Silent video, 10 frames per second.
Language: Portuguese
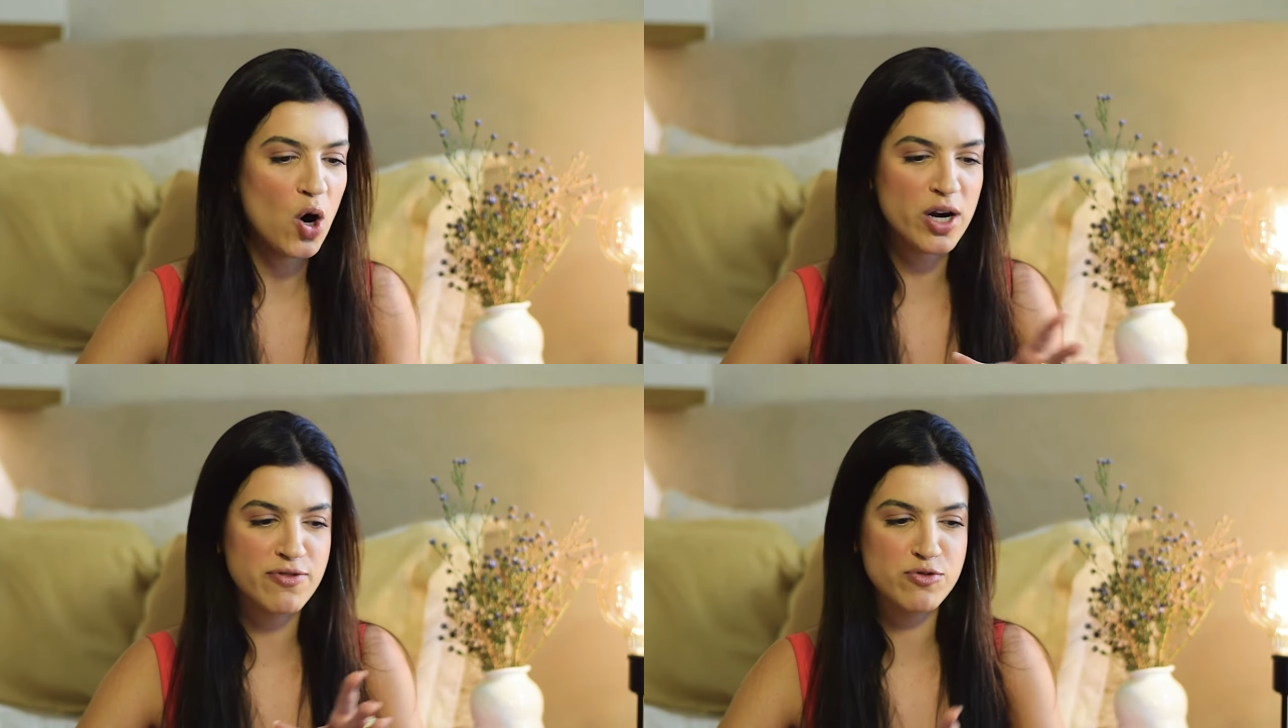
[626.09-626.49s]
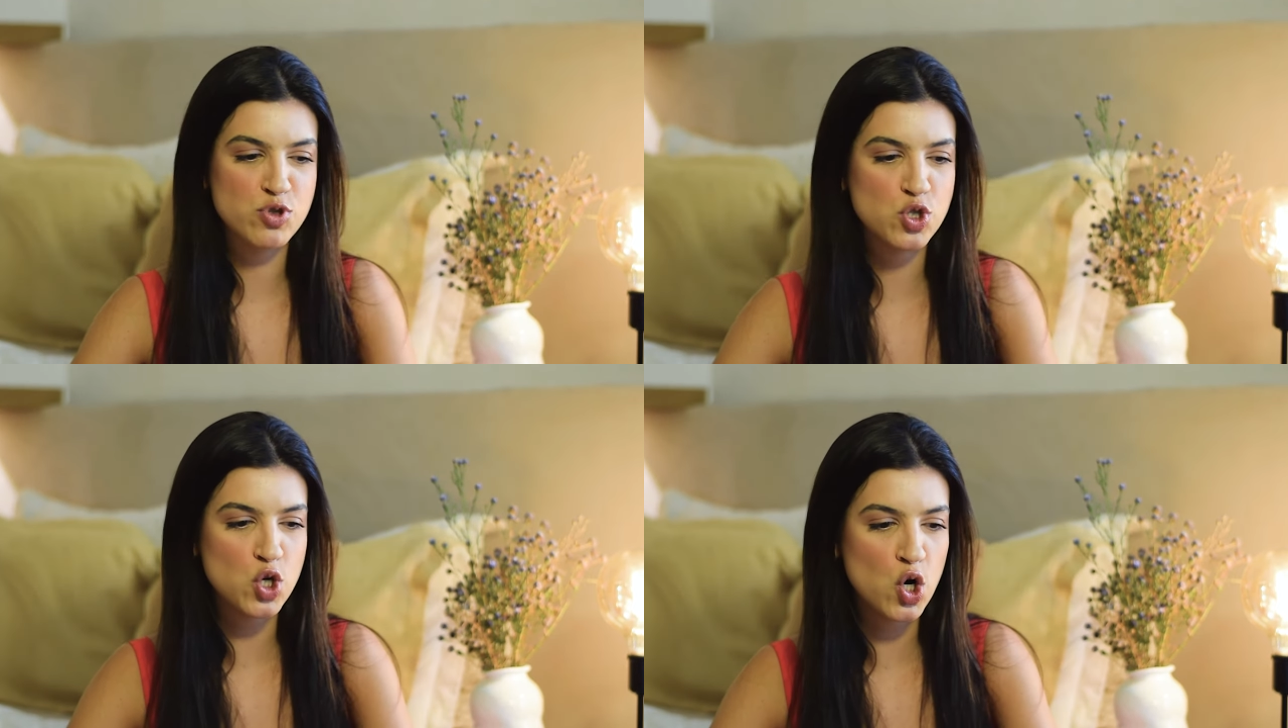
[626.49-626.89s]
Hora
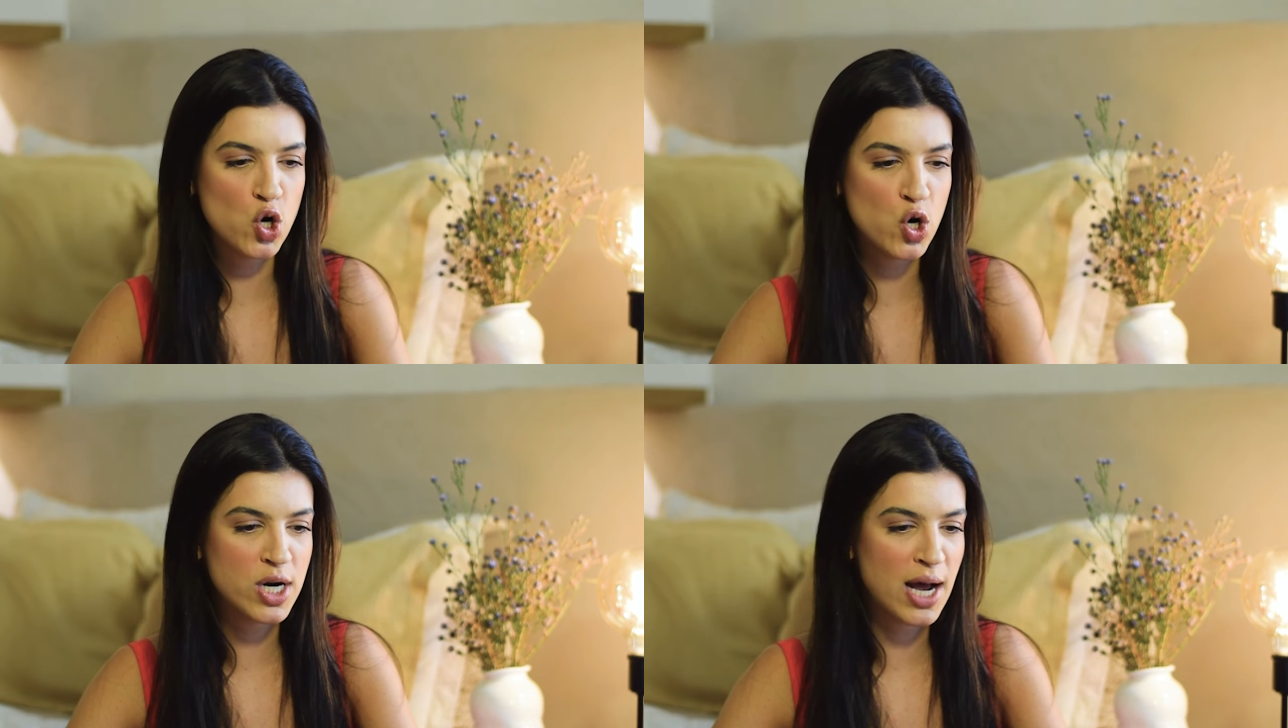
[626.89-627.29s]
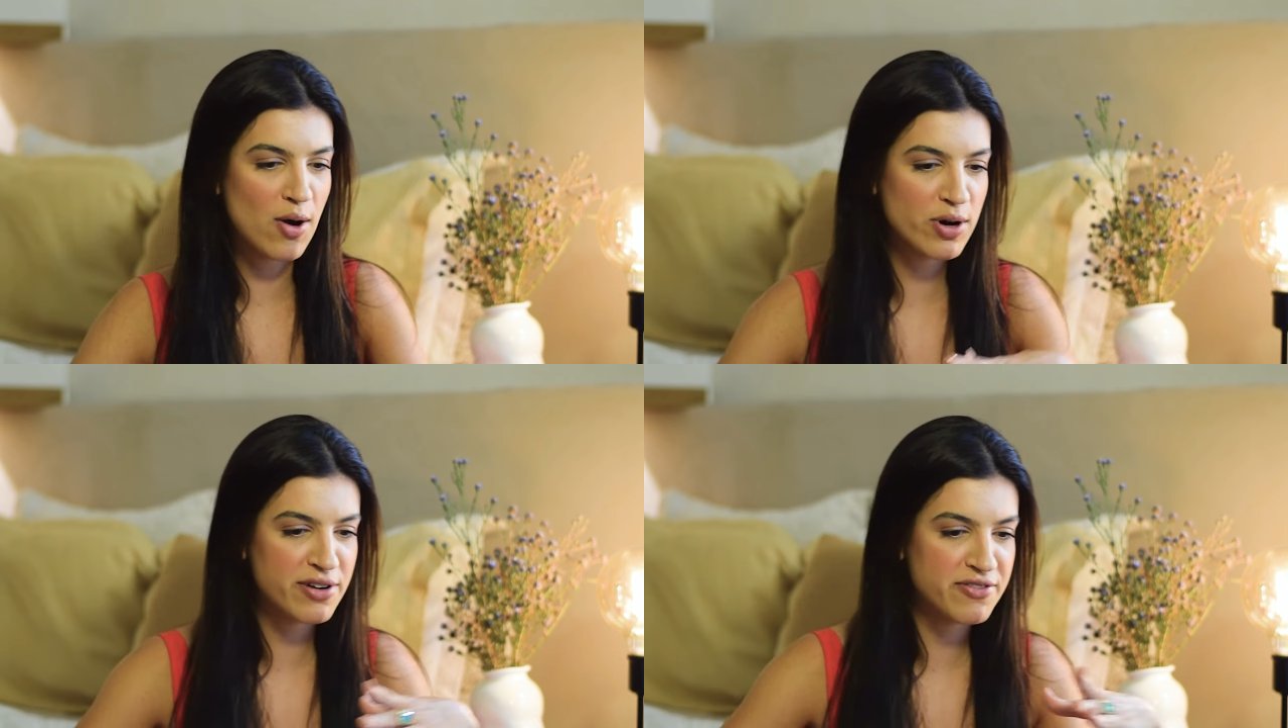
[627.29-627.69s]
funciona,
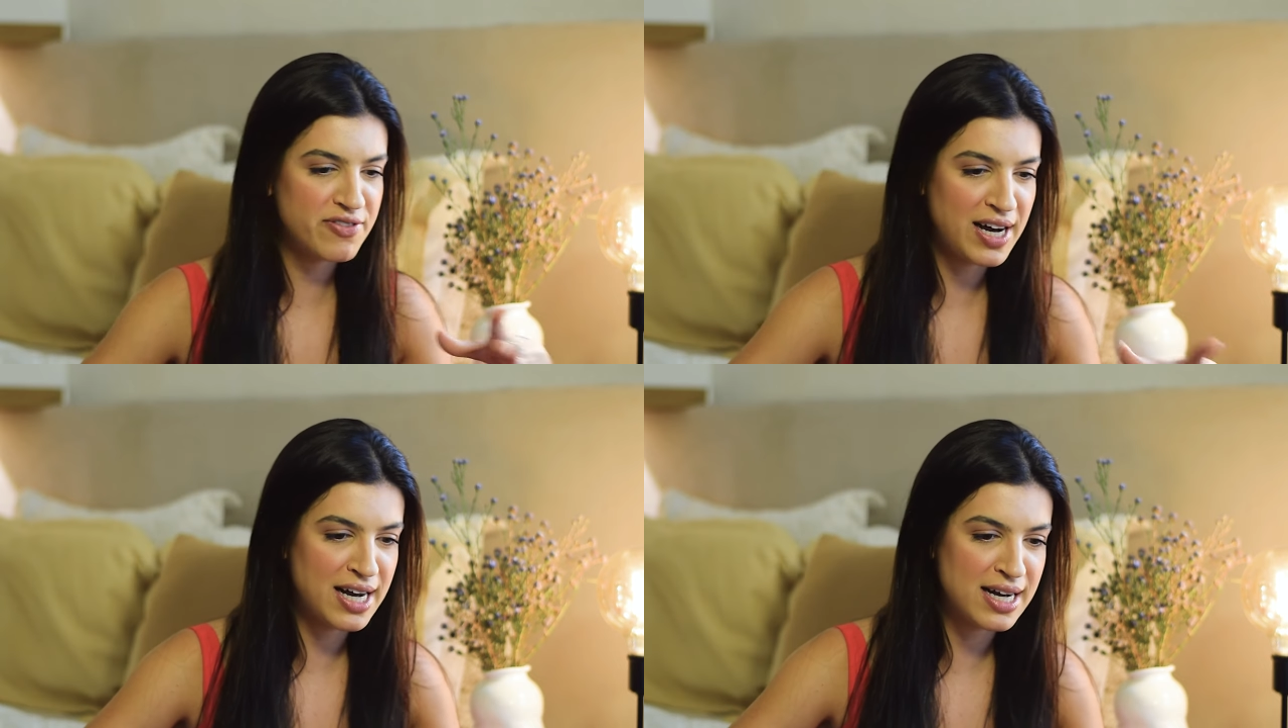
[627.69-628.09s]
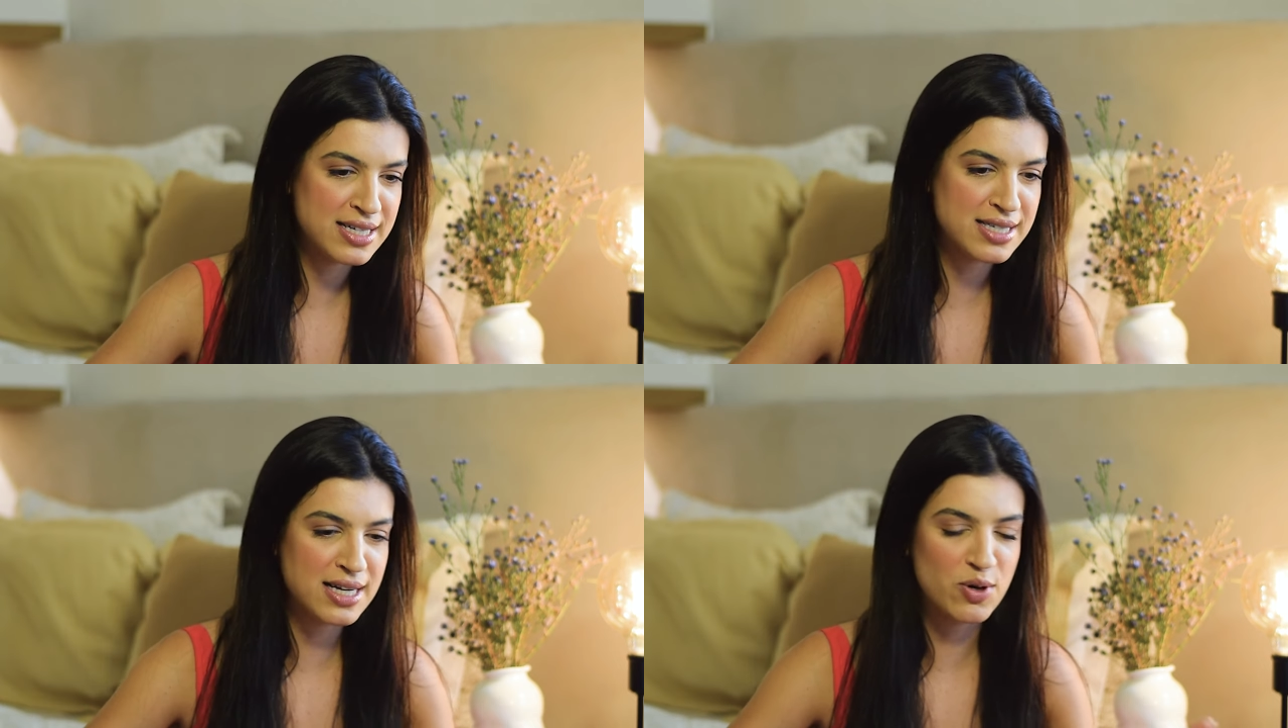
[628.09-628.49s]
hora
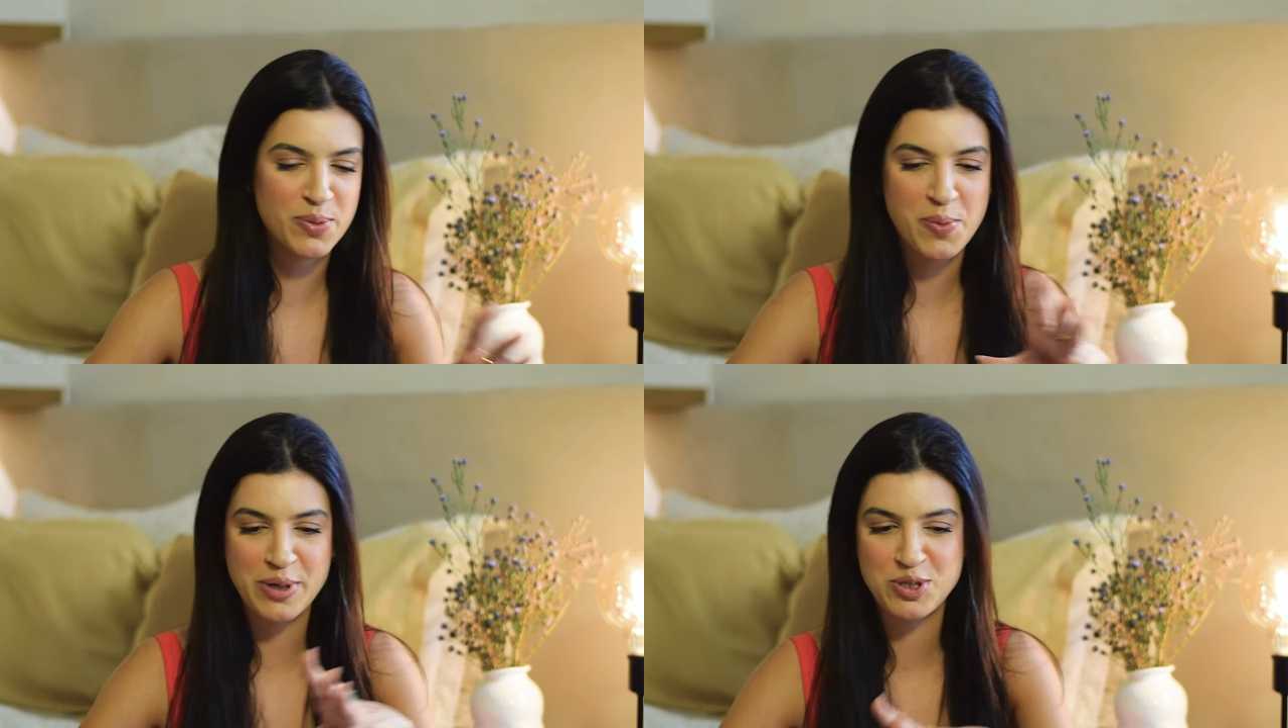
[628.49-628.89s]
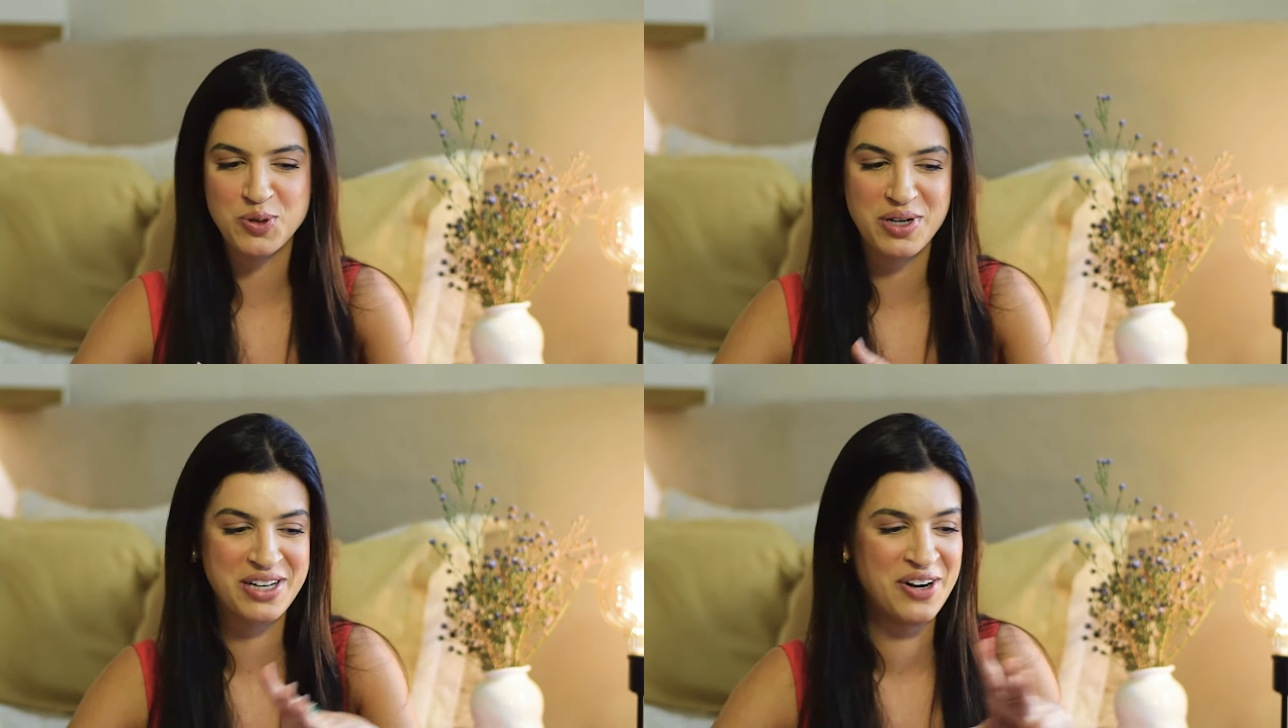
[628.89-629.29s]
vaza, hora me
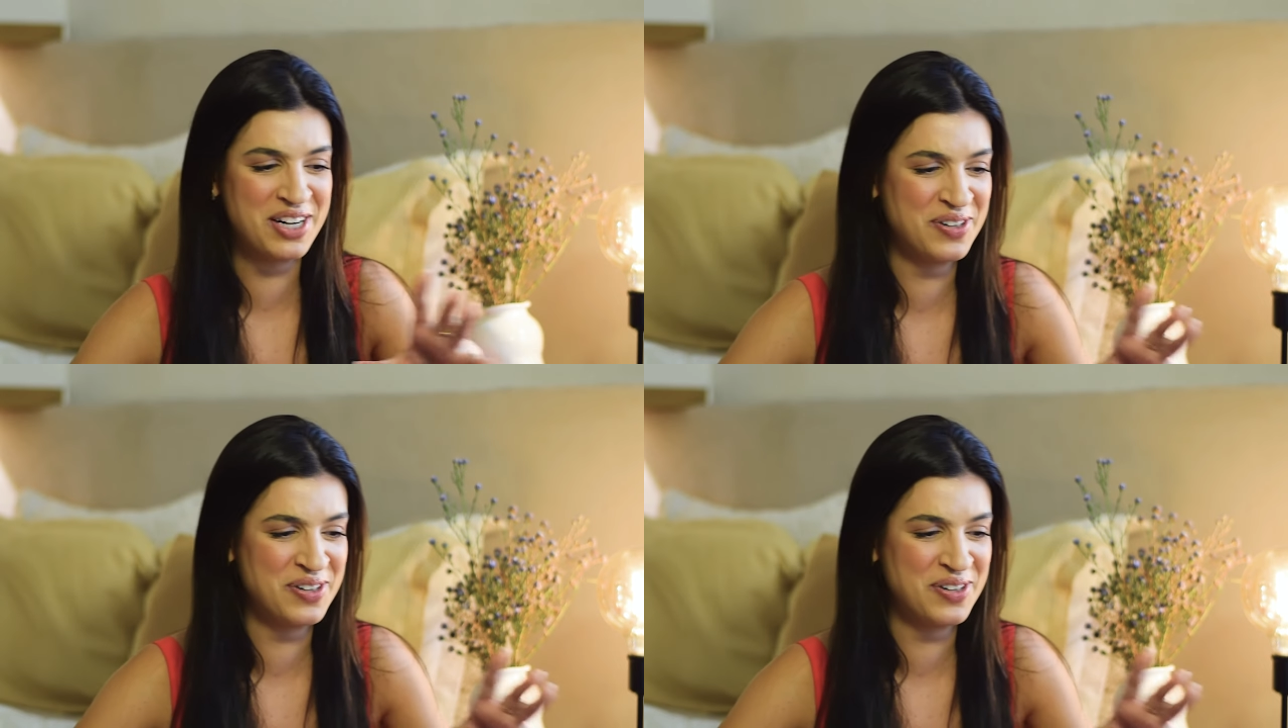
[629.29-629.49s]
machuca, hora